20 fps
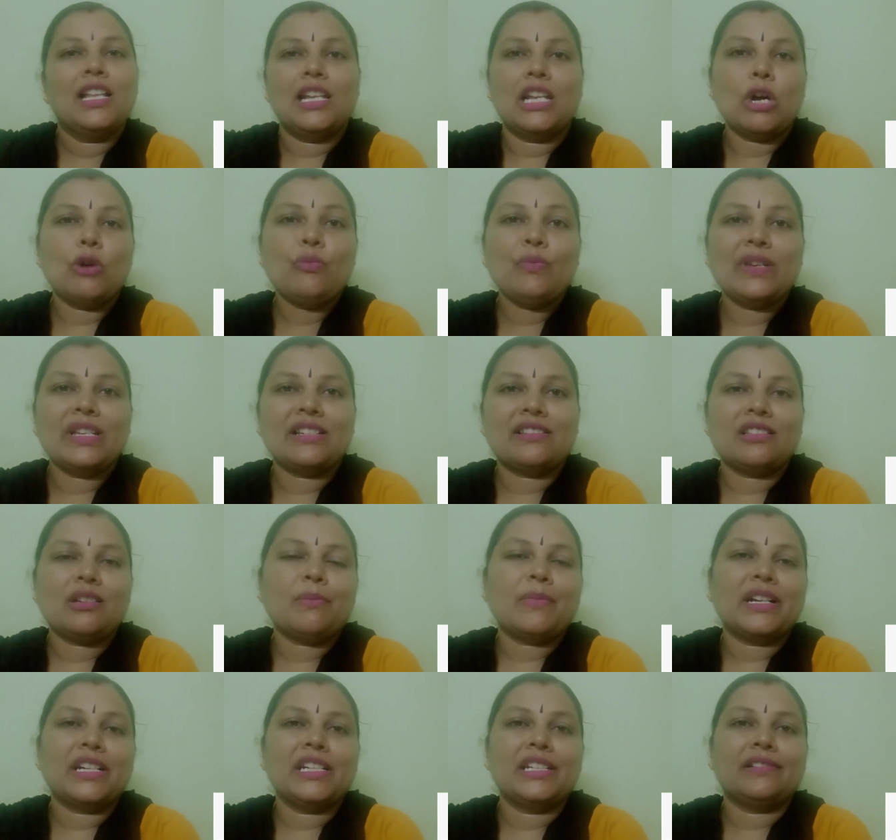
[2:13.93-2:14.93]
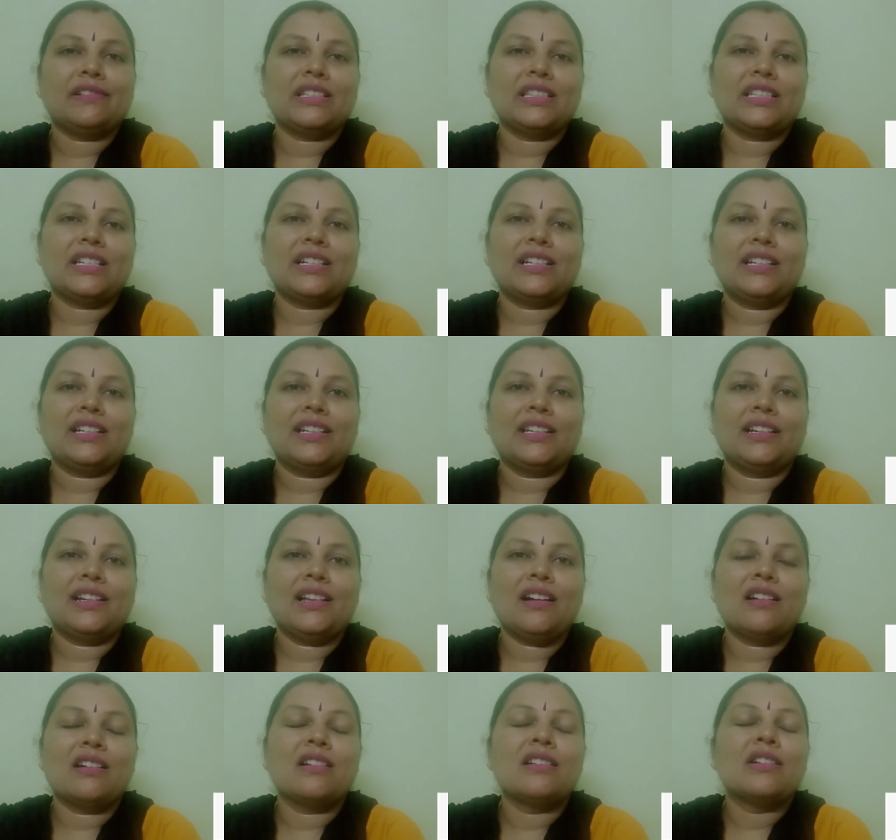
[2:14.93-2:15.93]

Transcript: லவ் மேரேஜ் தான் பண்ணிட்டு வந்தாங்க இல்லைங்களா